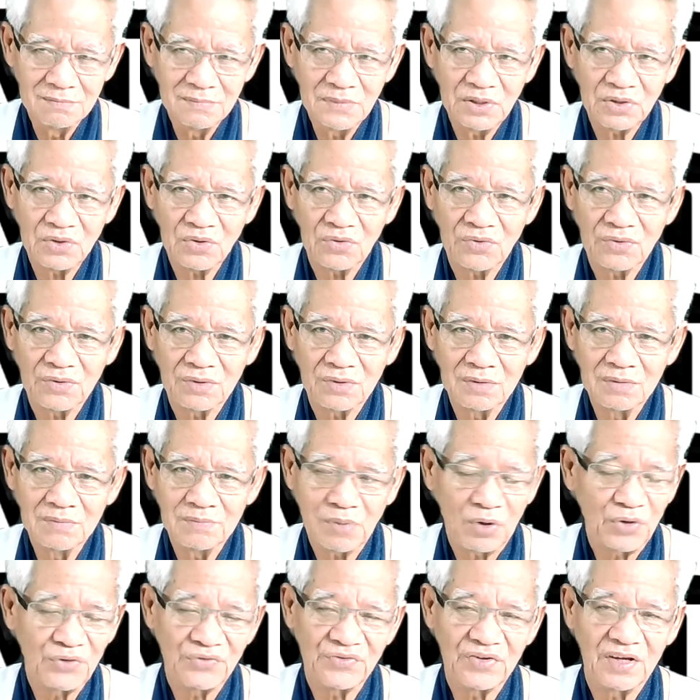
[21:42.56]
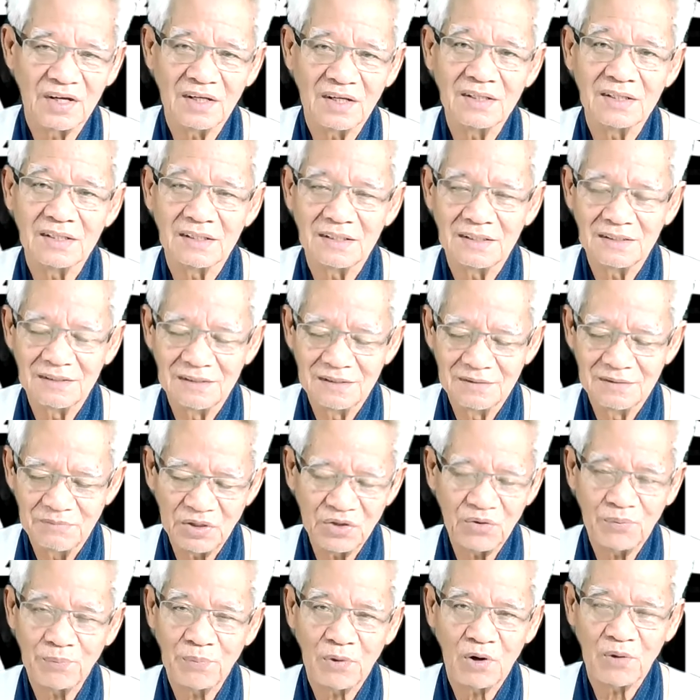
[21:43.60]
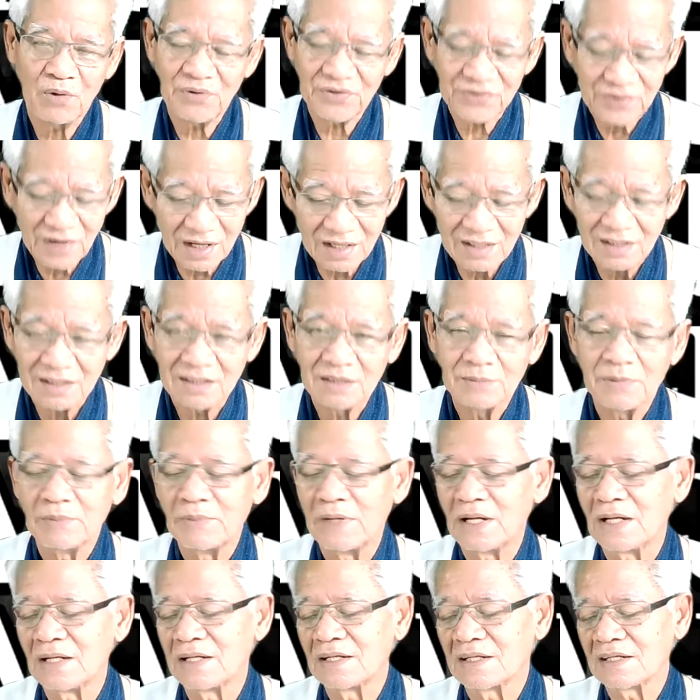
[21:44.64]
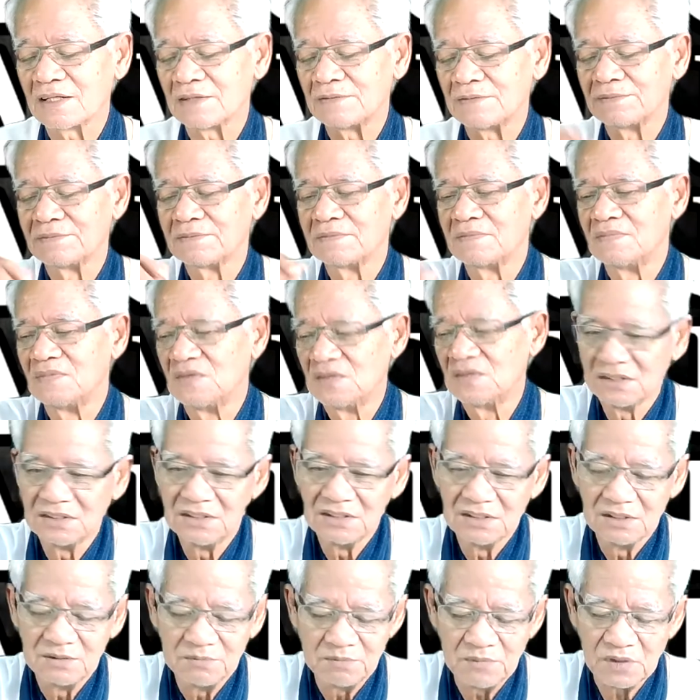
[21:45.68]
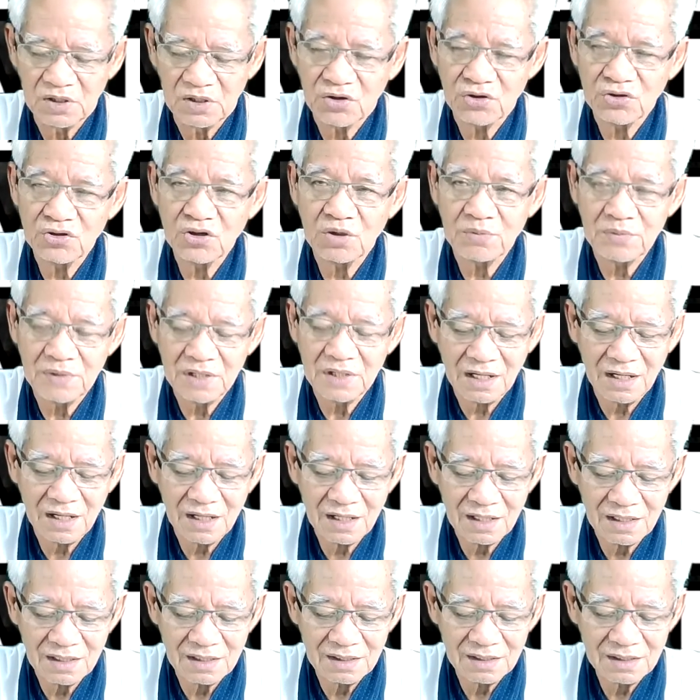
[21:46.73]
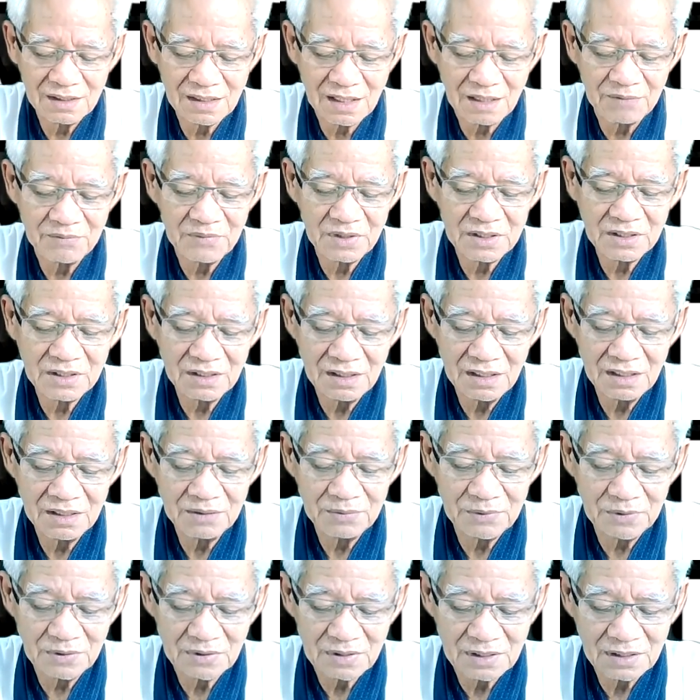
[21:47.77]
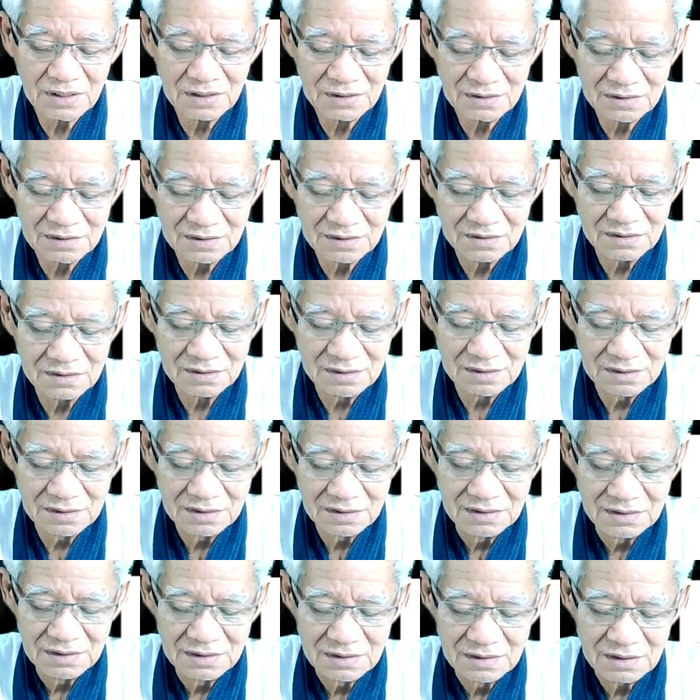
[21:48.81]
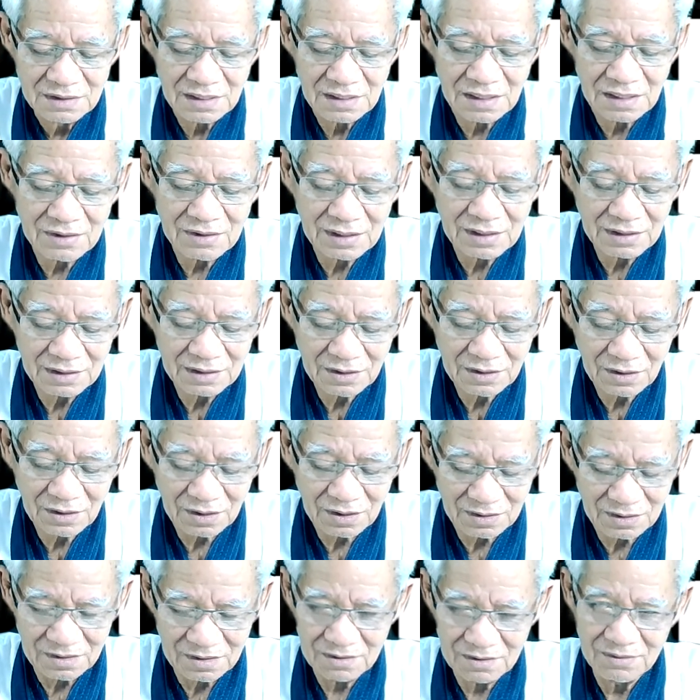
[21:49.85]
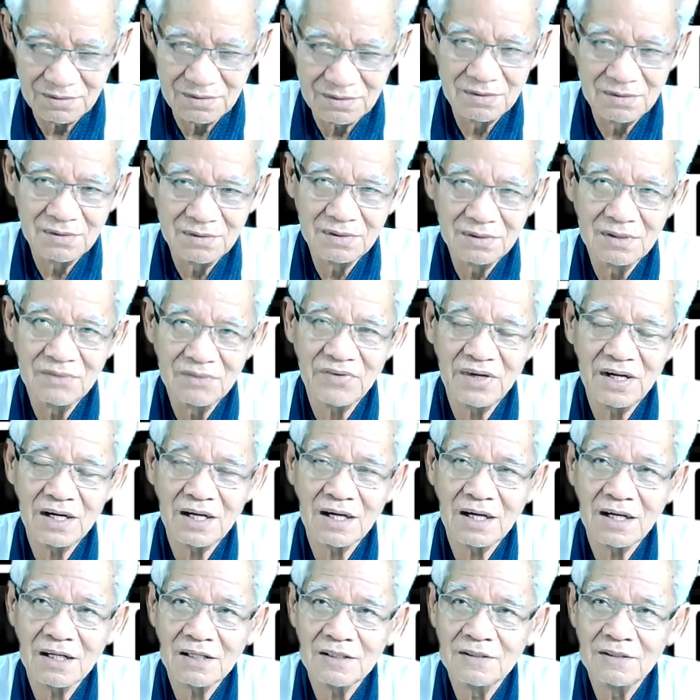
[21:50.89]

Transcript: ไม่ต้องปล่อยเสียงเลย ไม่ต้องปล่อยภาษาเลยประมาณมันก็ยอมไดาทำมาเยอะแล้วพวกเออก็เวลา